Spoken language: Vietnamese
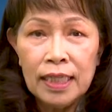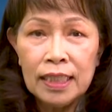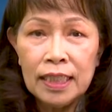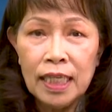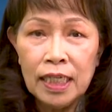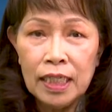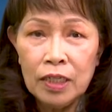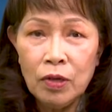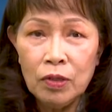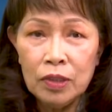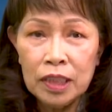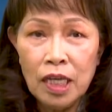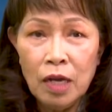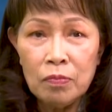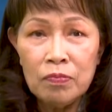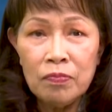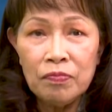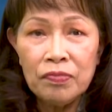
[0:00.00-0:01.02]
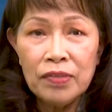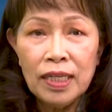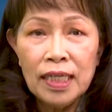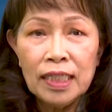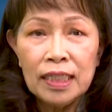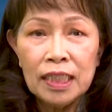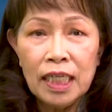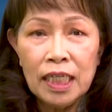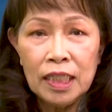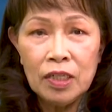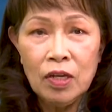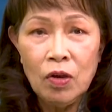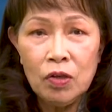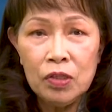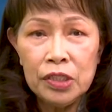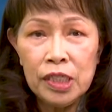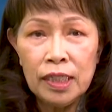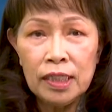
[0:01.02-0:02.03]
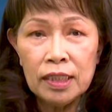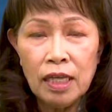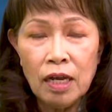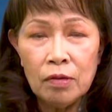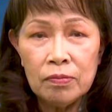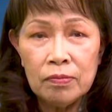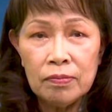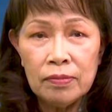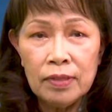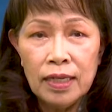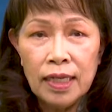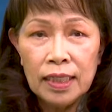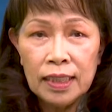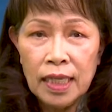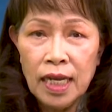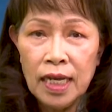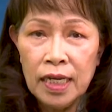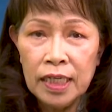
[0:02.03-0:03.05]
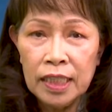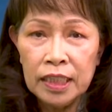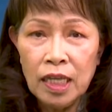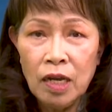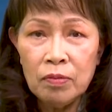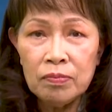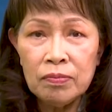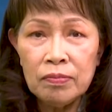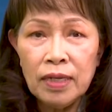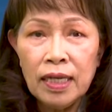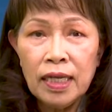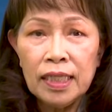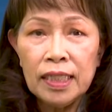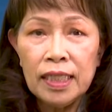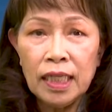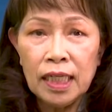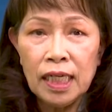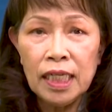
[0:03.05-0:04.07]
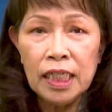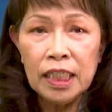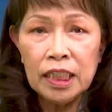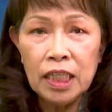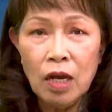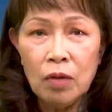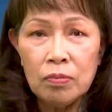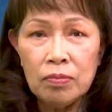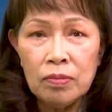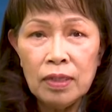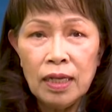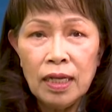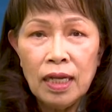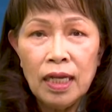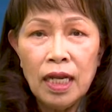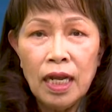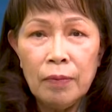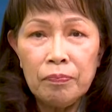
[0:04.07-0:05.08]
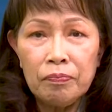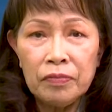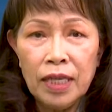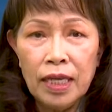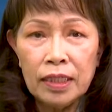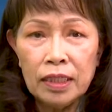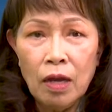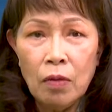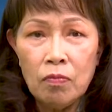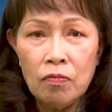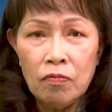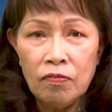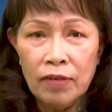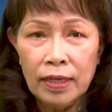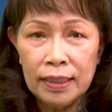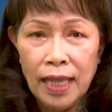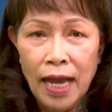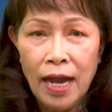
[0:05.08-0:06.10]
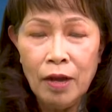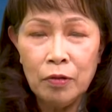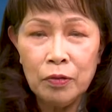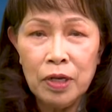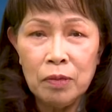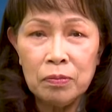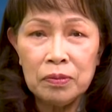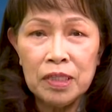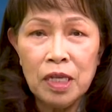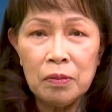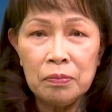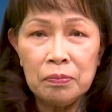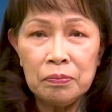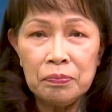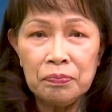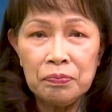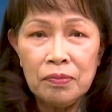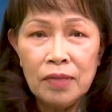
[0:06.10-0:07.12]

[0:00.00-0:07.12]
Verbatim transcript: tịnh độ tông, tịnh độ chân tông, Thời Tông, Nhật Liên Tông, Lâm Tế Tông và Tào Động Tông.